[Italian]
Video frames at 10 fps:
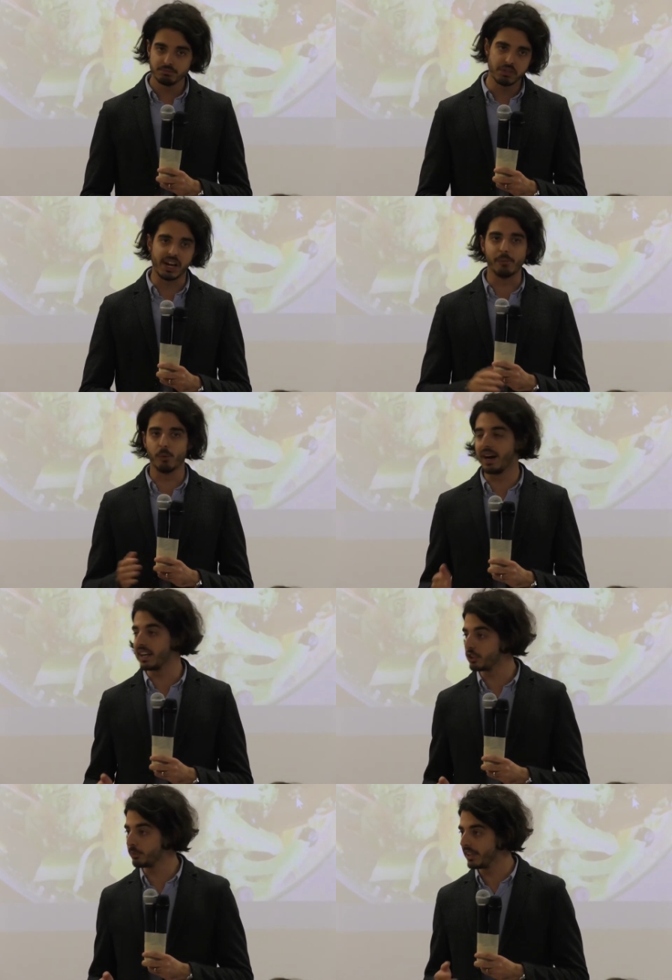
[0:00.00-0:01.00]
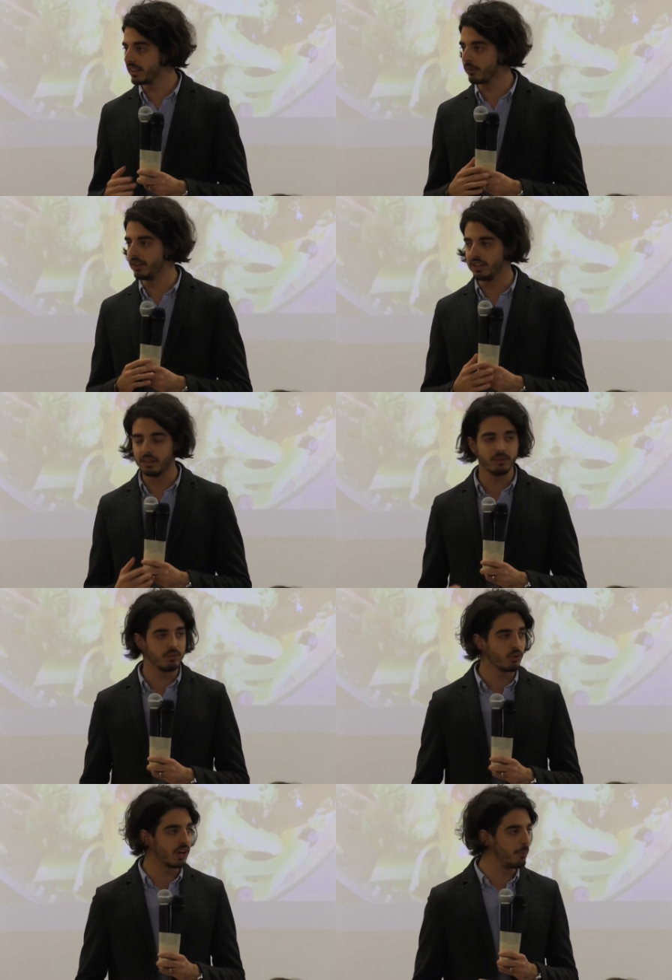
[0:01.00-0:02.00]
ramo management, quindi
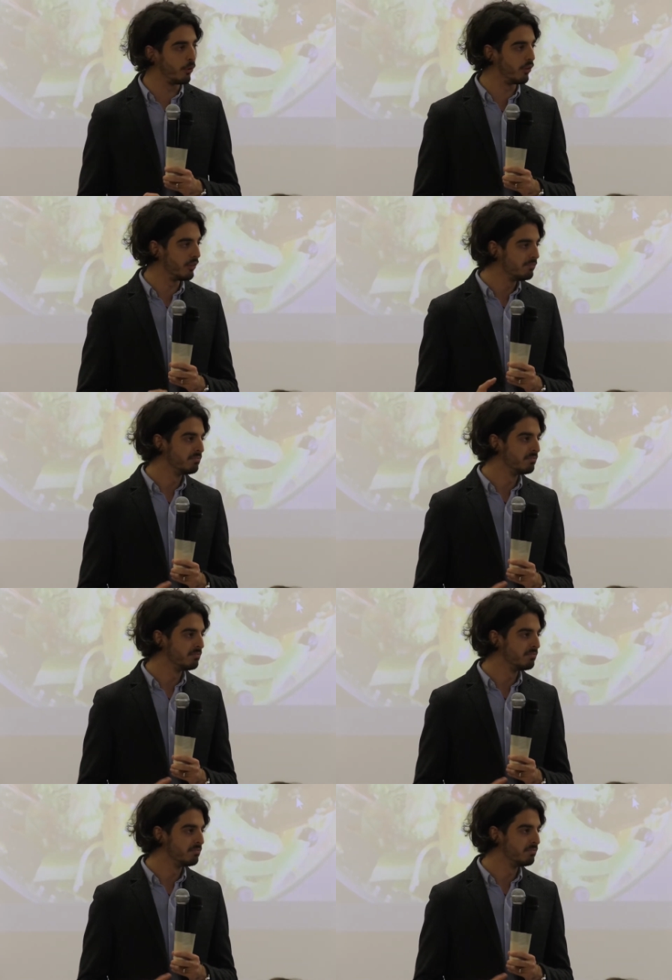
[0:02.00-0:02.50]
un ramo